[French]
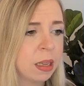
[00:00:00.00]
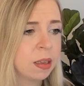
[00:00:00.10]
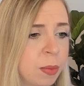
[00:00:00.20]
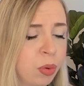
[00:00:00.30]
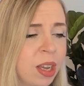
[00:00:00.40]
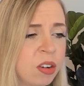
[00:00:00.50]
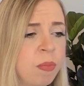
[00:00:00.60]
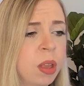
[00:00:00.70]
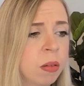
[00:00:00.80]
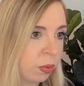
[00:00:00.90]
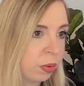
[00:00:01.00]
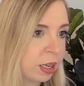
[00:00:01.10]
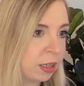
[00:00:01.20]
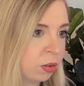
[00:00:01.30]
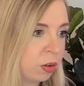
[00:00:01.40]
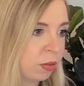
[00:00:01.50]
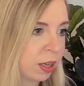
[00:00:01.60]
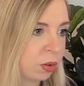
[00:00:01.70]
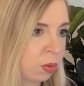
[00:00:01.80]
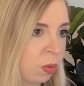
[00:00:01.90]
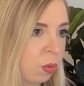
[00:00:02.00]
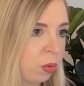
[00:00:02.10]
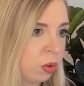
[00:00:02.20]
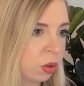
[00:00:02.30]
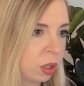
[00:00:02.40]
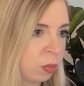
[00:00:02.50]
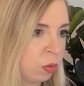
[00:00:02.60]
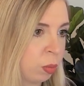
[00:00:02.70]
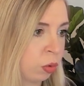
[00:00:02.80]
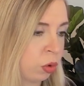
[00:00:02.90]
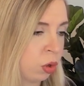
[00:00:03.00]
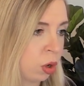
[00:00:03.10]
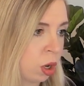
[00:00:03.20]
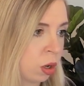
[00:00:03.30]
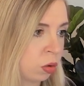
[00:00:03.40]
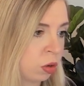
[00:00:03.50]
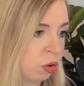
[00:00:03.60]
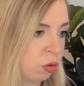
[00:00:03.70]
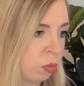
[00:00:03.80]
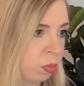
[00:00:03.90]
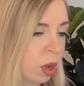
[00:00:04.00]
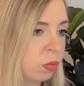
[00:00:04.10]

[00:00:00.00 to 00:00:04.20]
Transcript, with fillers: C'est pour ça que j'aime bien. On a une version longue qui me fait penser à cette jupe.